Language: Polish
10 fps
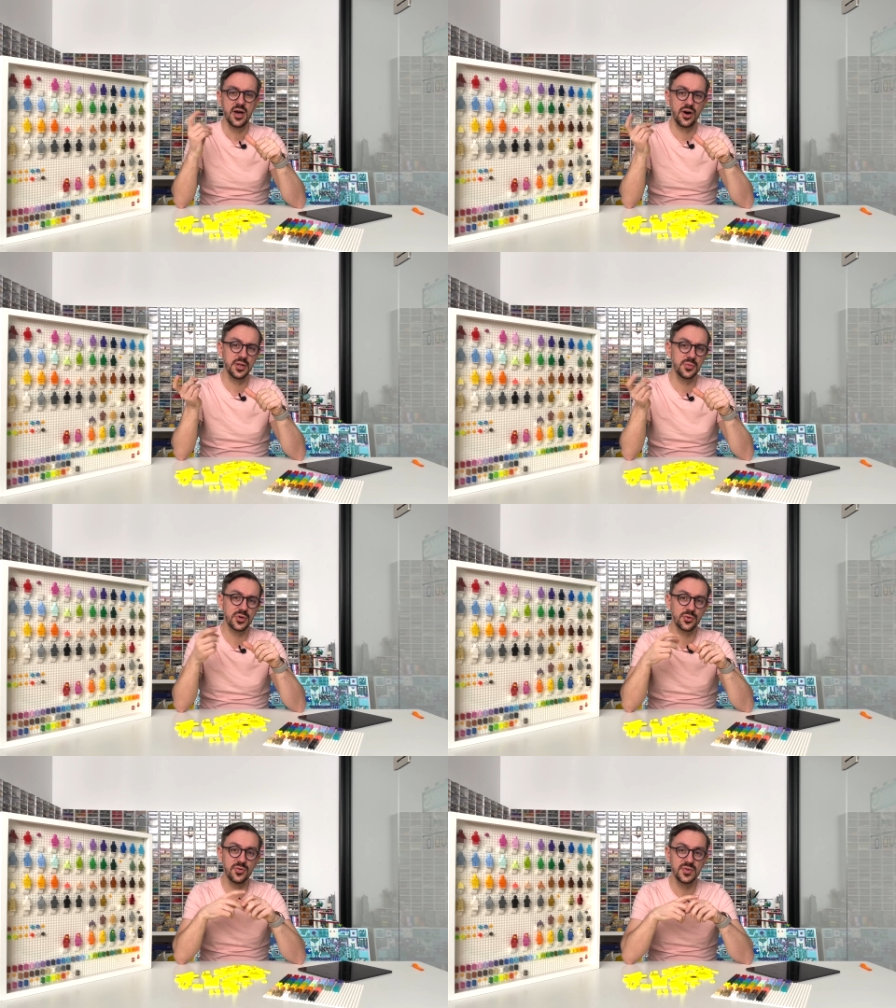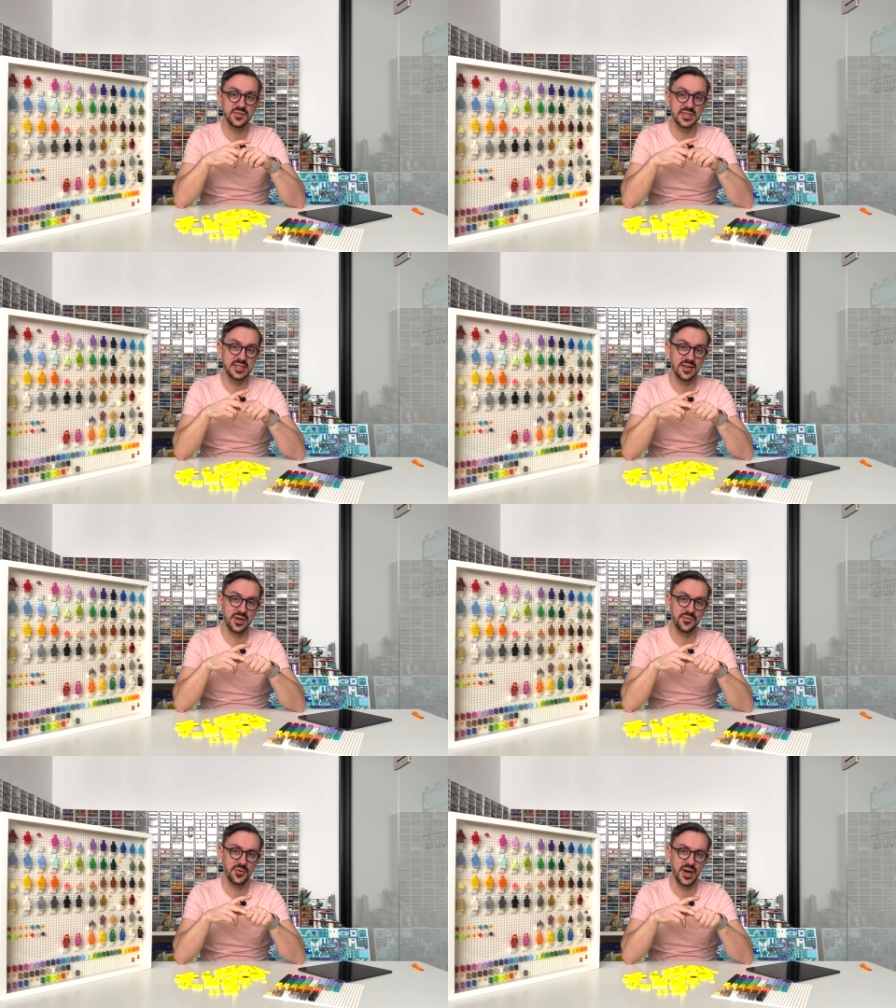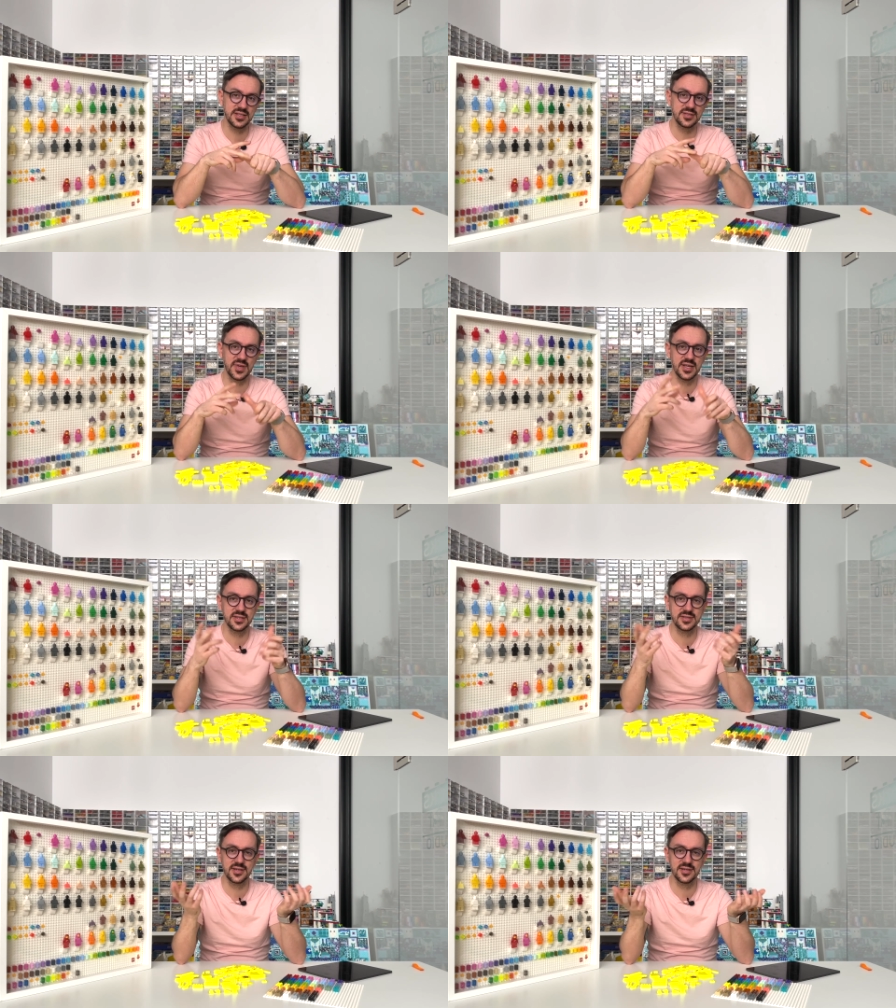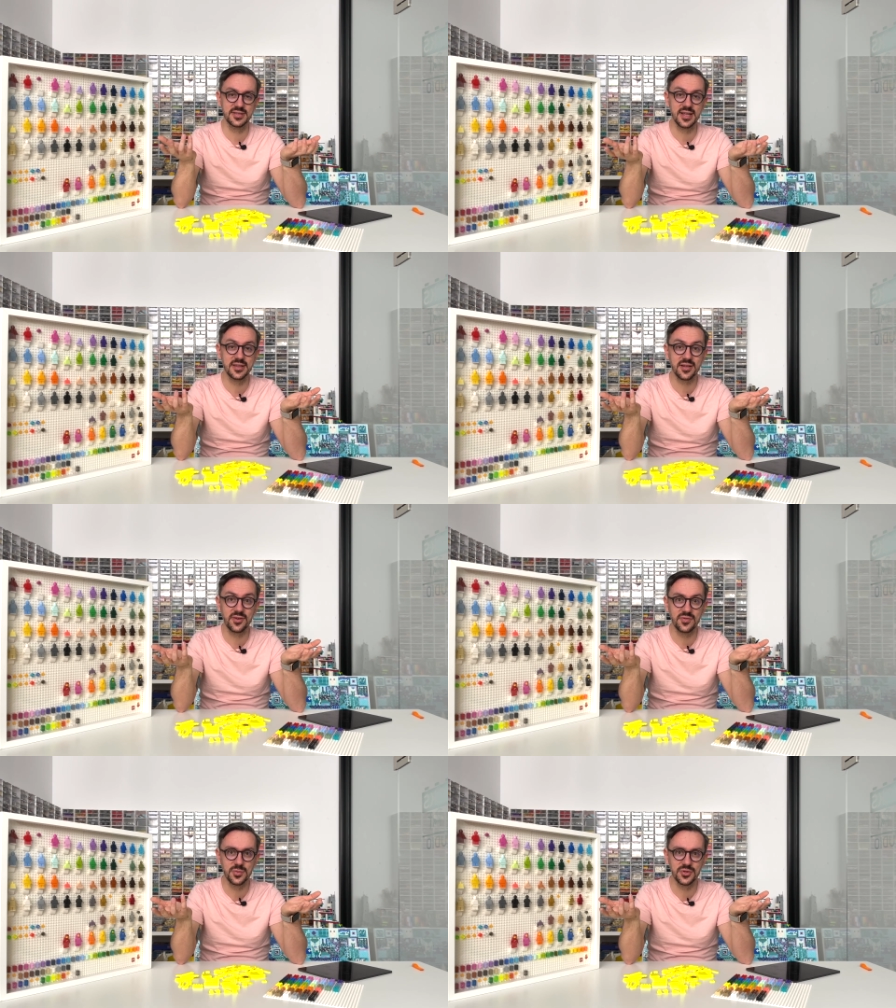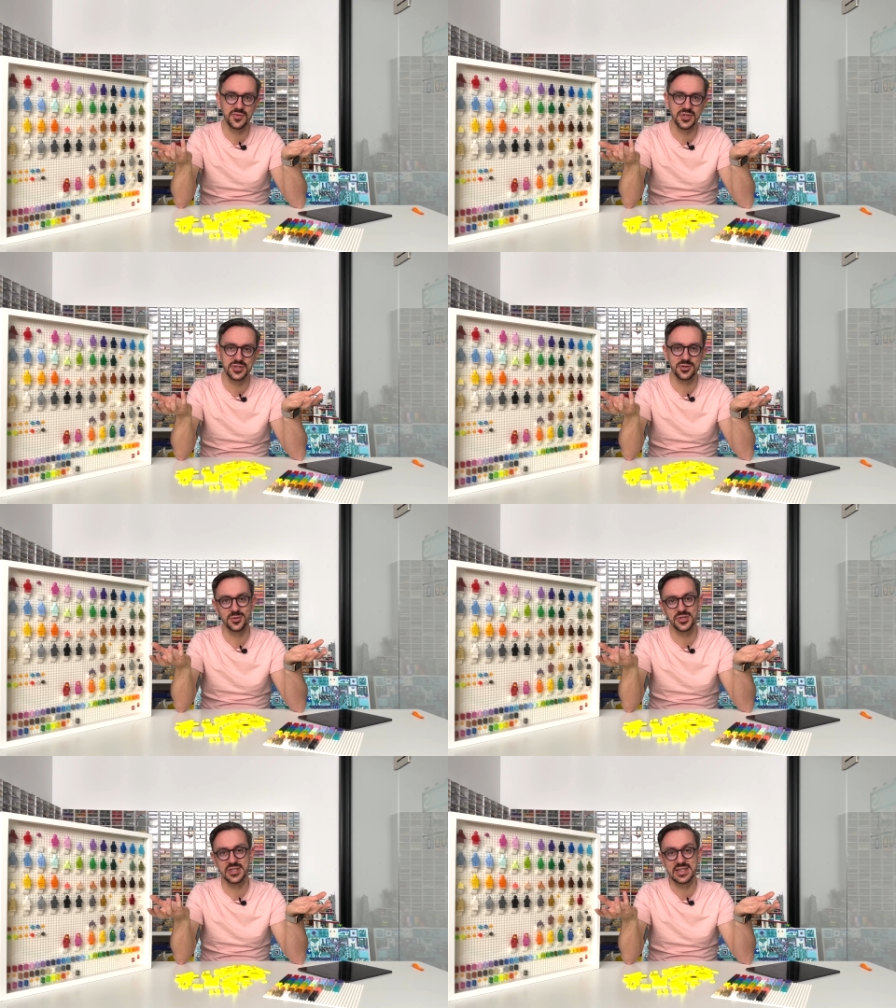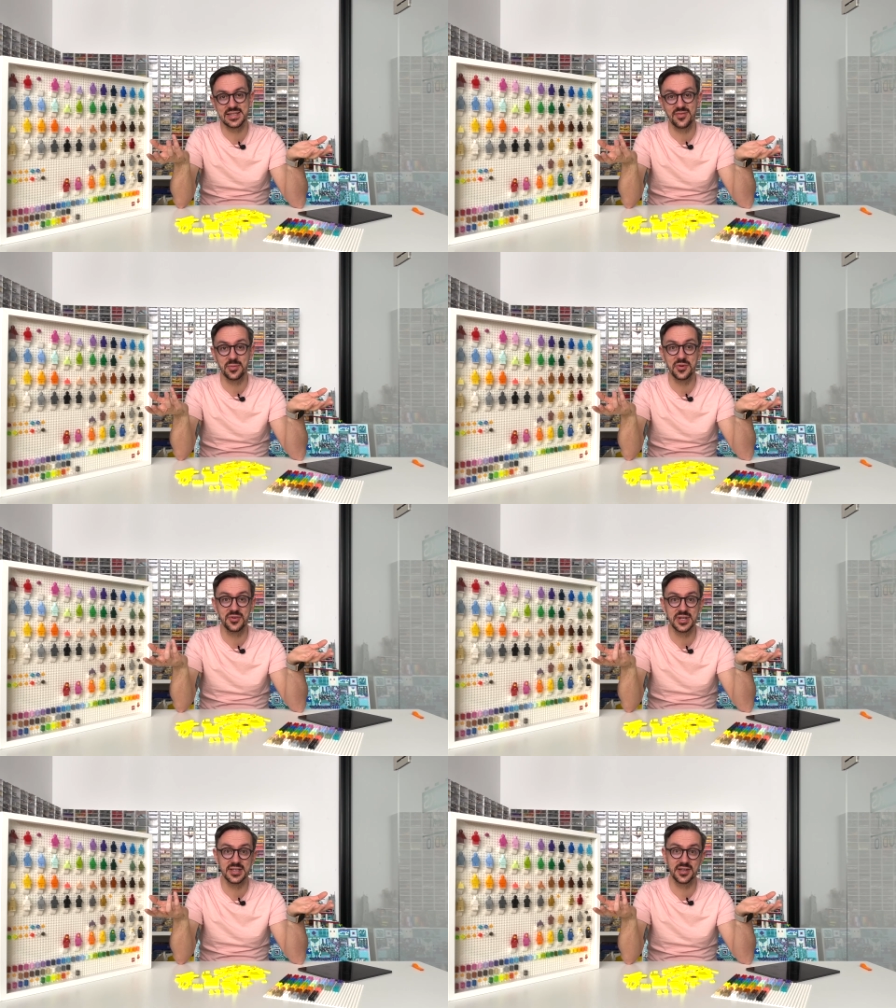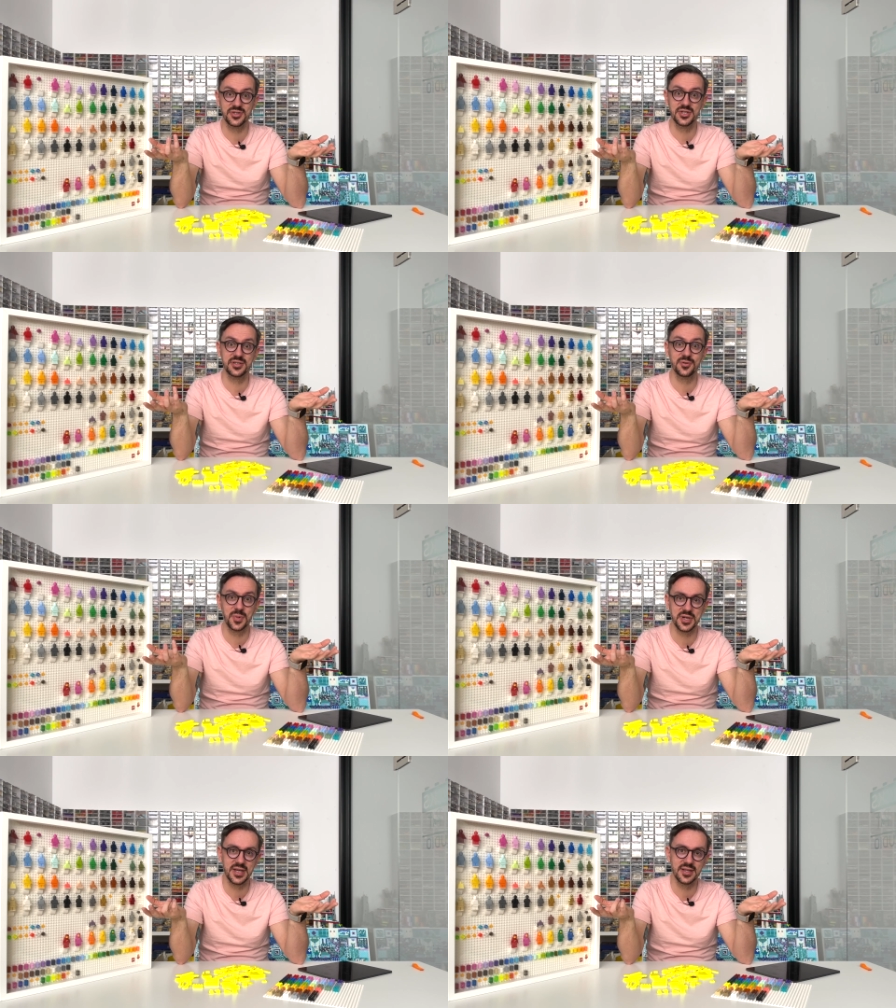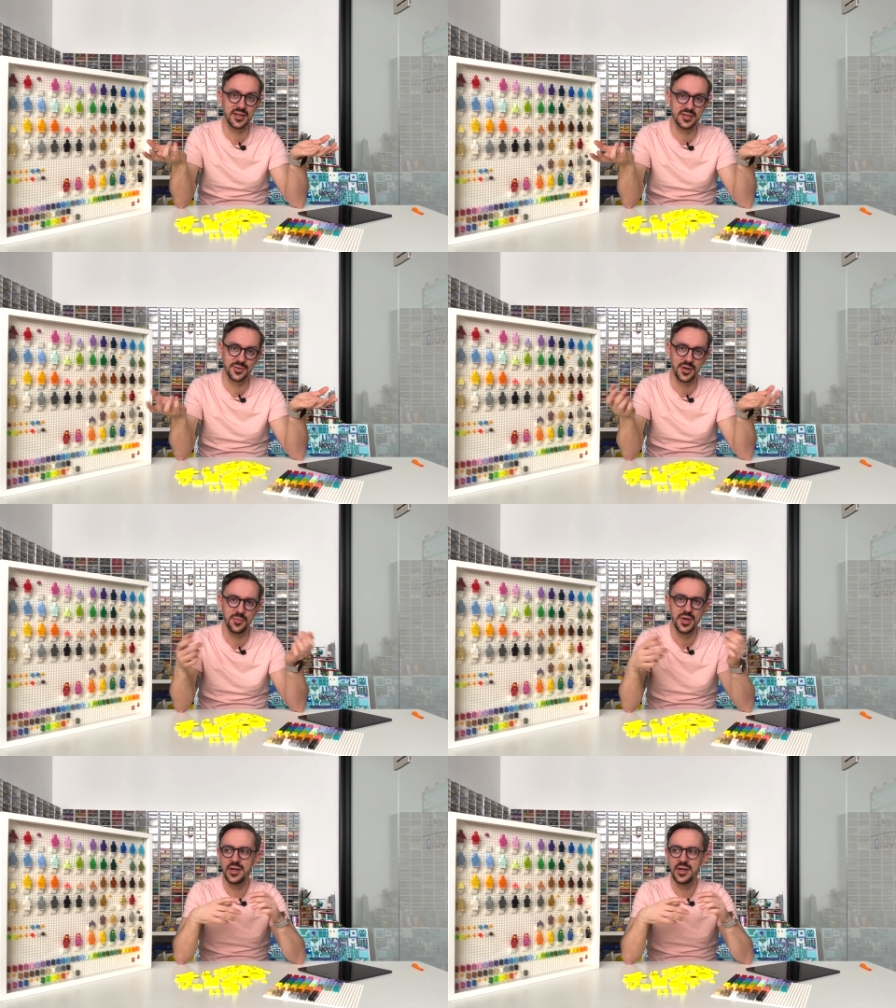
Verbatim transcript: One były głównie w zestawach Friends, więc y, standardowi budowniczy, którzy zestawami Friends jakoś się super nie interesują,